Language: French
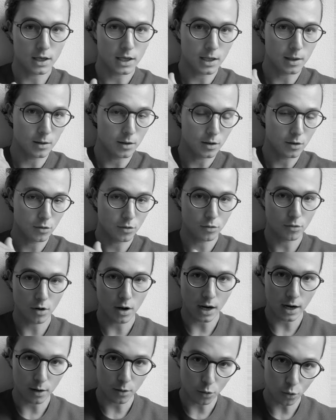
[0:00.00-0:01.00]
et
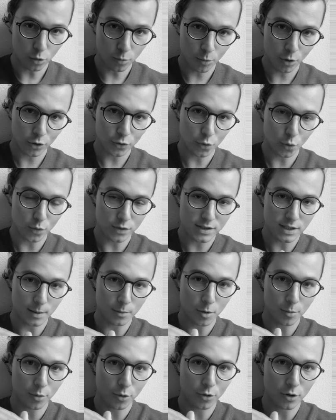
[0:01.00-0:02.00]
elle augmente
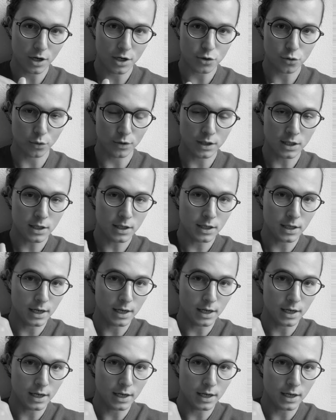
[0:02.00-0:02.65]
constamment pendant la journée